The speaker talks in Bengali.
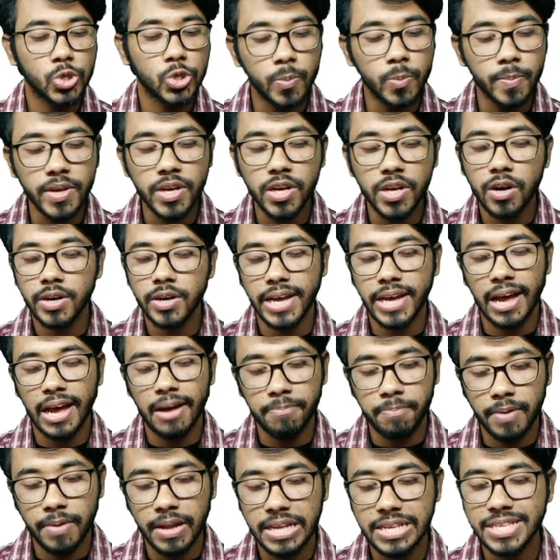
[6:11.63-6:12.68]
সুমি গট
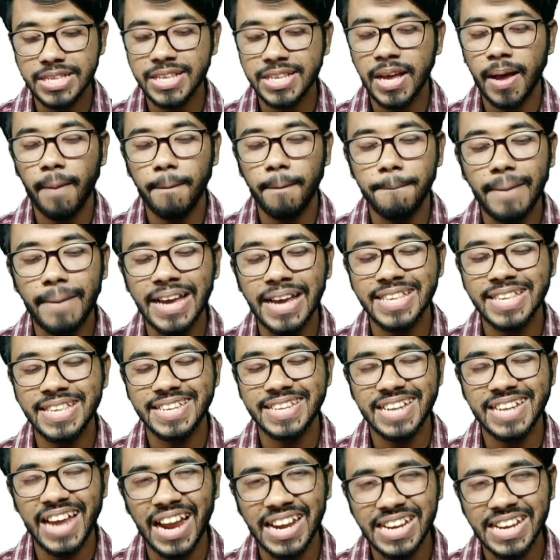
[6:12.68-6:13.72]
অ্যা প্লাস বাই
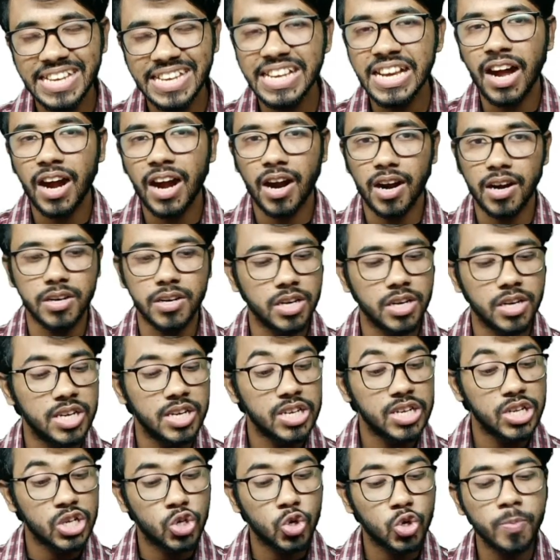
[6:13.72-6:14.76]
স্টাডিং হার্ড
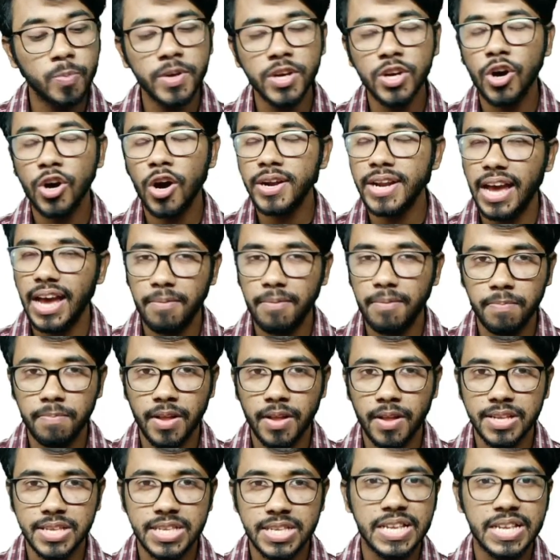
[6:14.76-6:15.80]
সুমি গট অ্যা
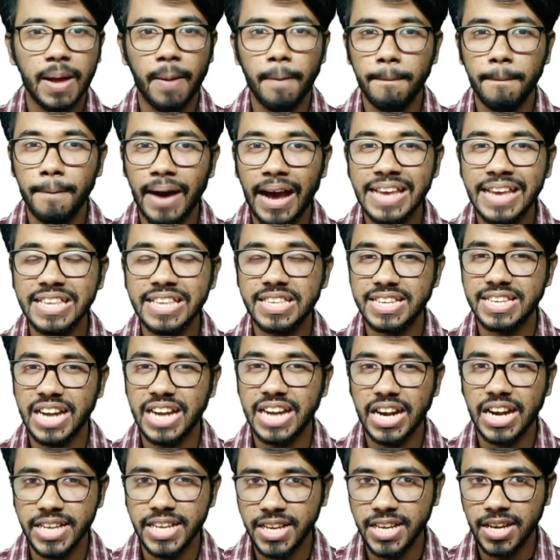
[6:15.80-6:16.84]
প্লাস বাই
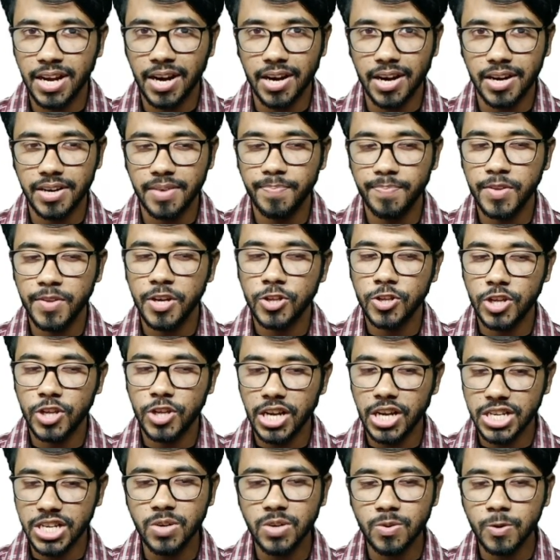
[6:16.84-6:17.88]
স্টাডিং হার্ড তো
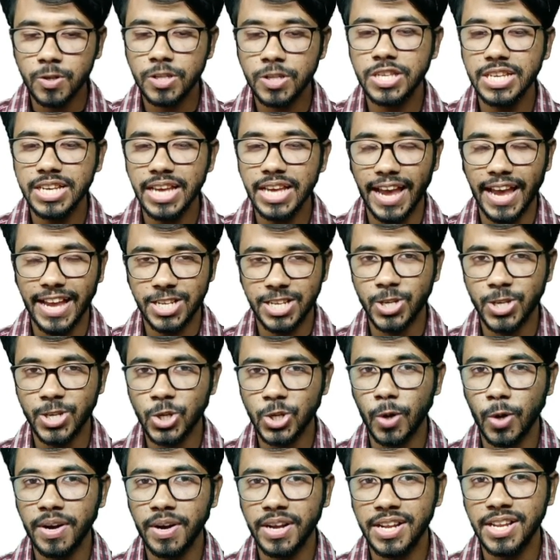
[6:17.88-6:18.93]
আশা করছি এই
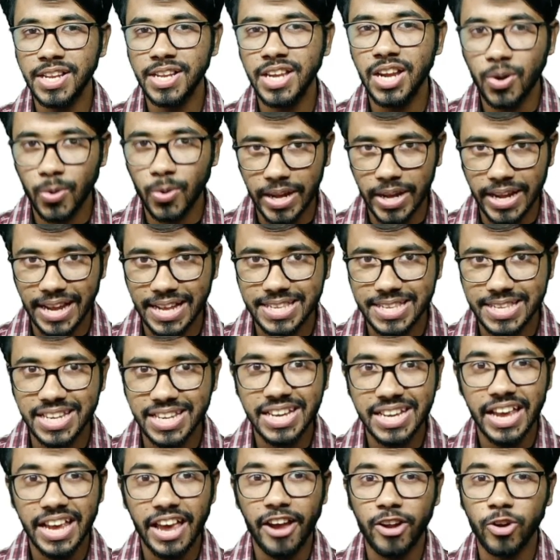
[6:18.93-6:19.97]
জিনিসটা সবার ক্লিয়ার হয়ে গেছে
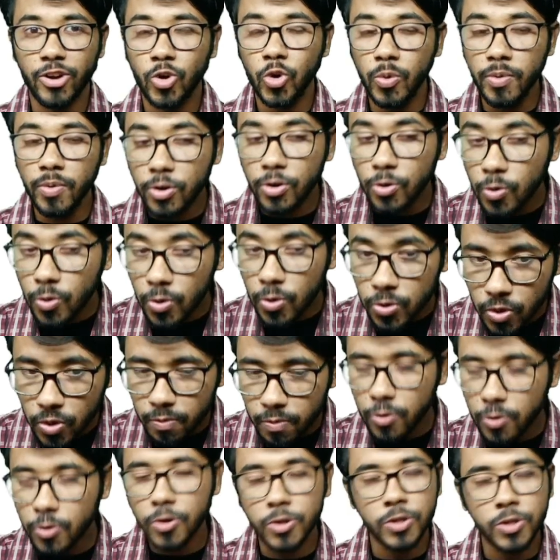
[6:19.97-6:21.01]
খুবই
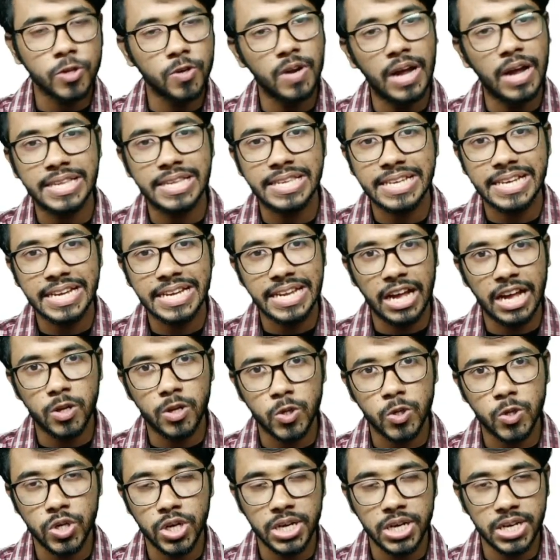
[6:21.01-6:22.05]
গুরুত্বপূর্ণ ছিল আজকের এই
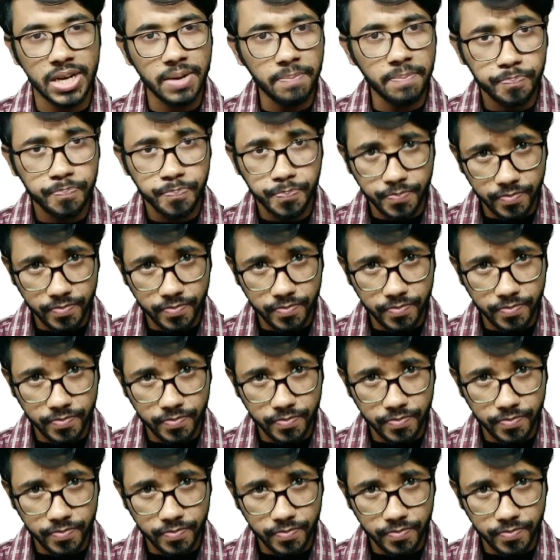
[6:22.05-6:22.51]
আলোচনাটা